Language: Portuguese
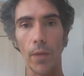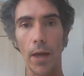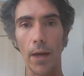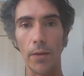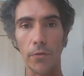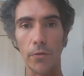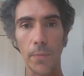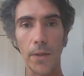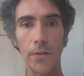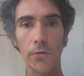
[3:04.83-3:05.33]

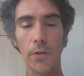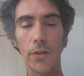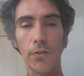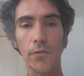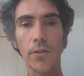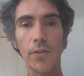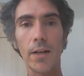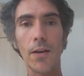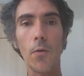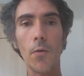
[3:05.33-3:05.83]
As pessoas
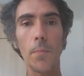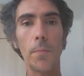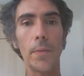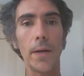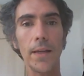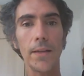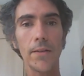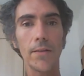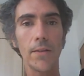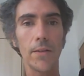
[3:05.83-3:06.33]
ficam
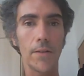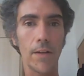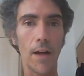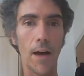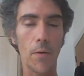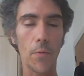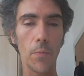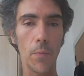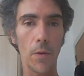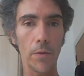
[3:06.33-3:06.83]
presas
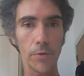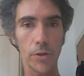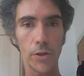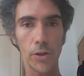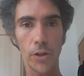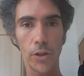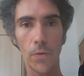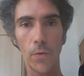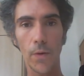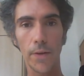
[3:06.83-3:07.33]
a um monte
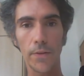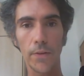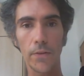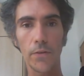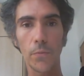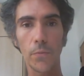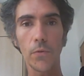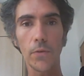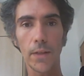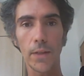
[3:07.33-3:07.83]
de
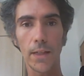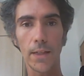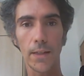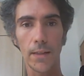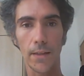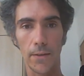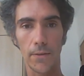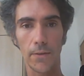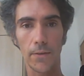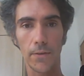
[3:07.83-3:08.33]
coisas
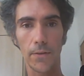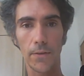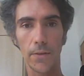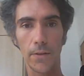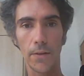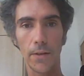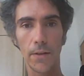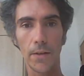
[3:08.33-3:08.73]
mundanas.